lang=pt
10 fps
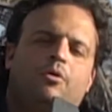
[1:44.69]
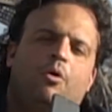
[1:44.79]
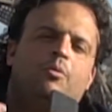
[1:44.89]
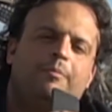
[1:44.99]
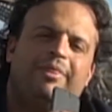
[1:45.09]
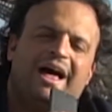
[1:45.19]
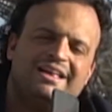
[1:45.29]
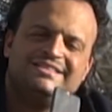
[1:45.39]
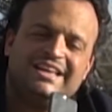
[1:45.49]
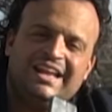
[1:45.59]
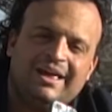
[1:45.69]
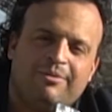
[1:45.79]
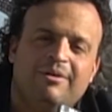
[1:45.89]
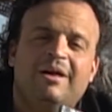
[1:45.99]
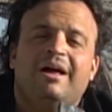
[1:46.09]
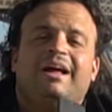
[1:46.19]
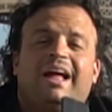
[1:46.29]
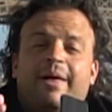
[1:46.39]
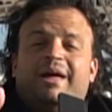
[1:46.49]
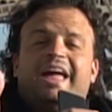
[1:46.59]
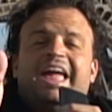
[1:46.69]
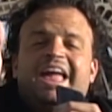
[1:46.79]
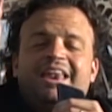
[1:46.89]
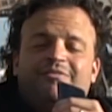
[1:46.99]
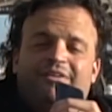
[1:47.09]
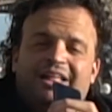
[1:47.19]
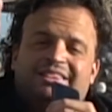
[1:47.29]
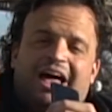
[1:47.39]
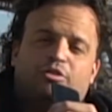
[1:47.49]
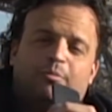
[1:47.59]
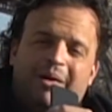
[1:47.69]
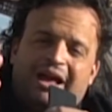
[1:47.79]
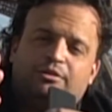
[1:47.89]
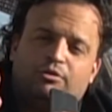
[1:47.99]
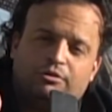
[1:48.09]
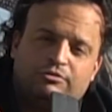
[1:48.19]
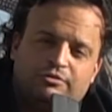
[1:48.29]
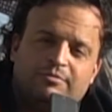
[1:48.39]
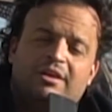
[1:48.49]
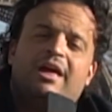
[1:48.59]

Com um brasileiro. Cara, ele vai estar tá no McDonald's.